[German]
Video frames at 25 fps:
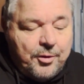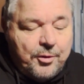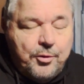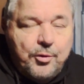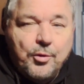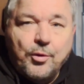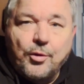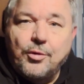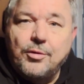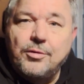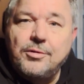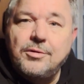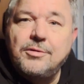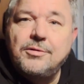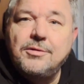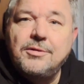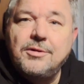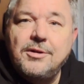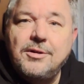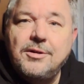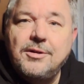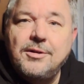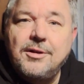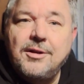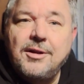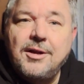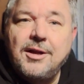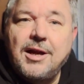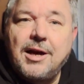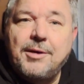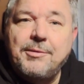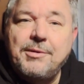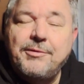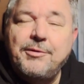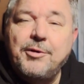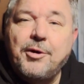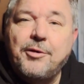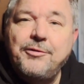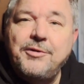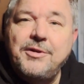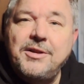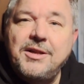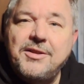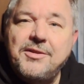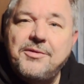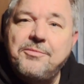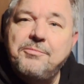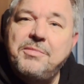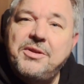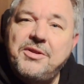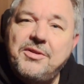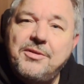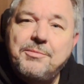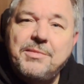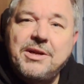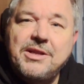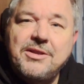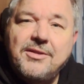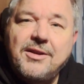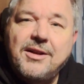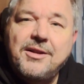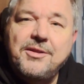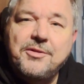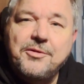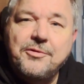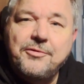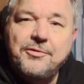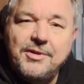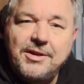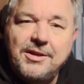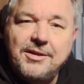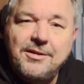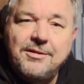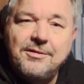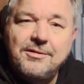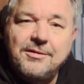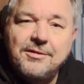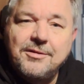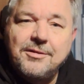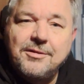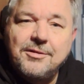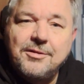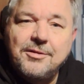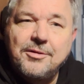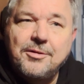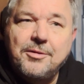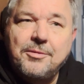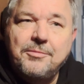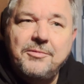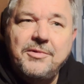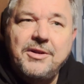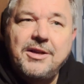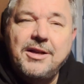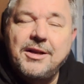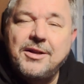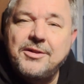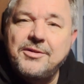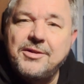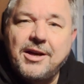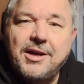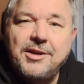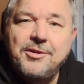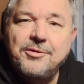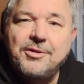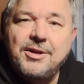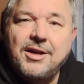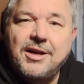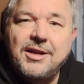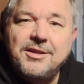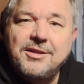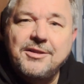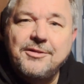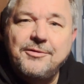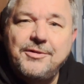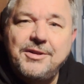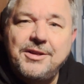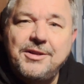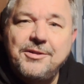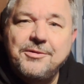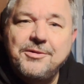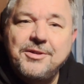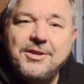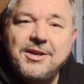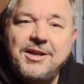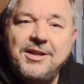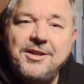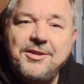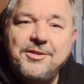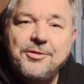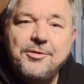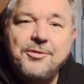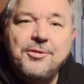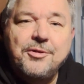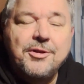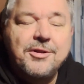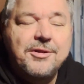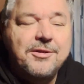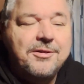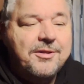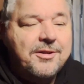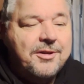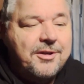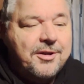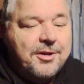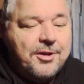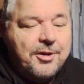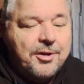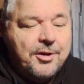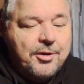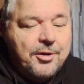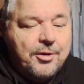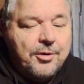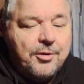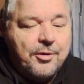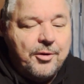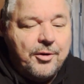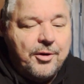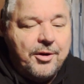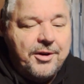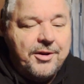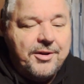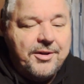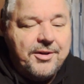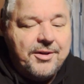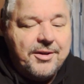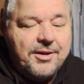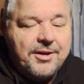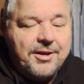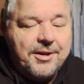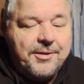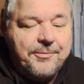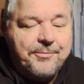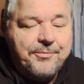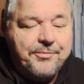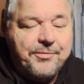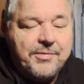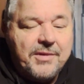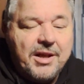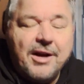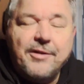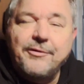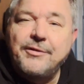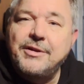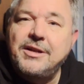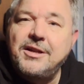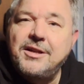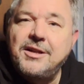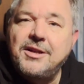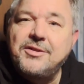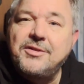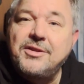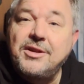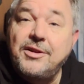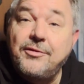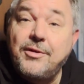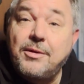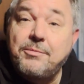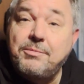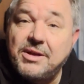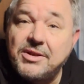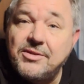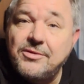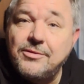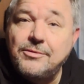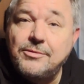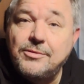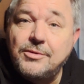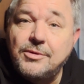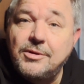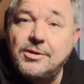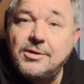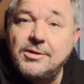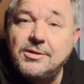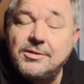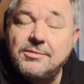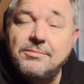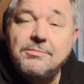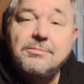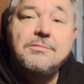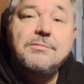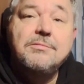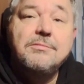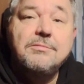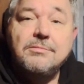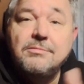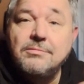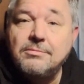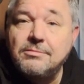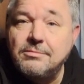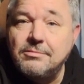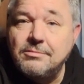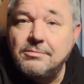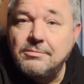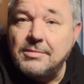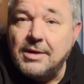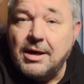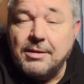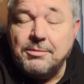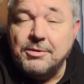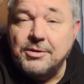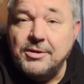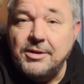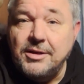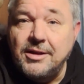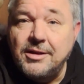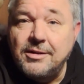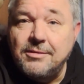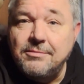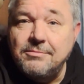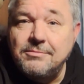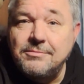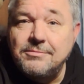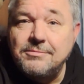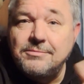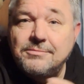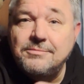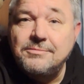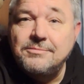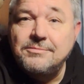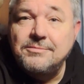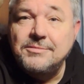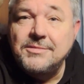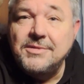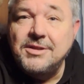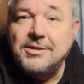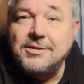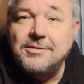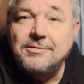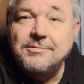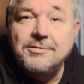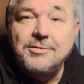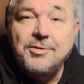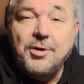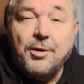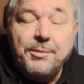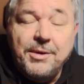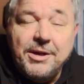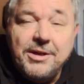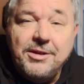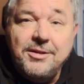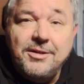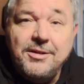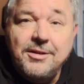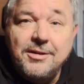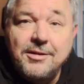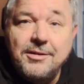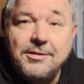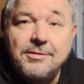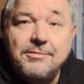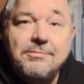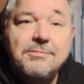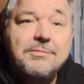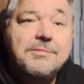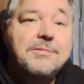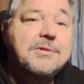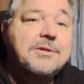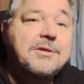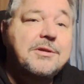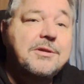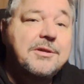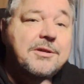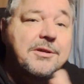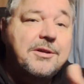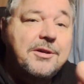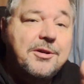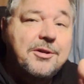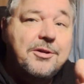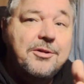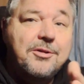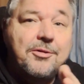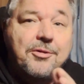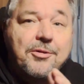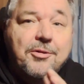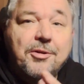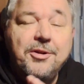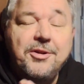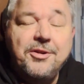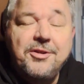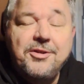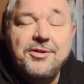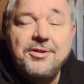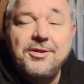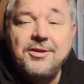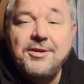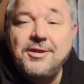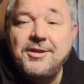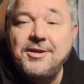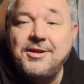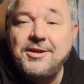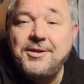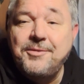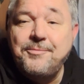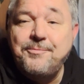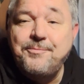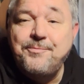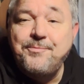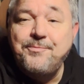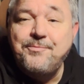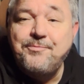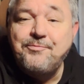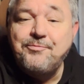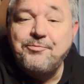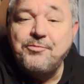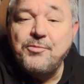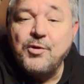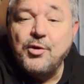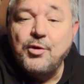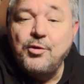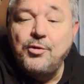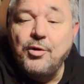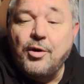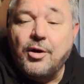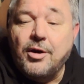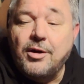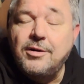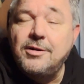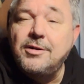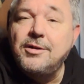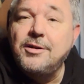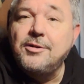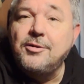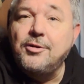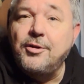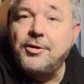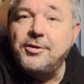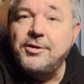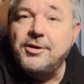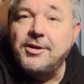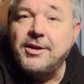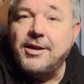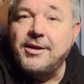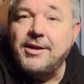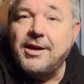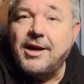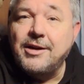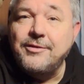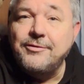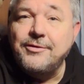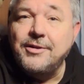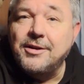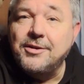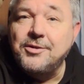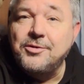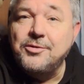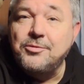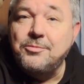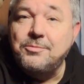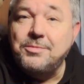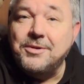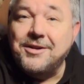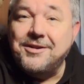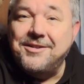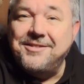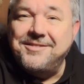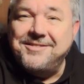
Jo, aber wir hoffen jetzt ein bisschen mehr Zeit zu finden, um wieder das ein oder andere Video drehen zu können. Und ähm, ja, wenn ihr das nicht verpassen wollt, abonnieren, ne, kommentieren und ähm, ja, Glöckchen an Haken wäre super.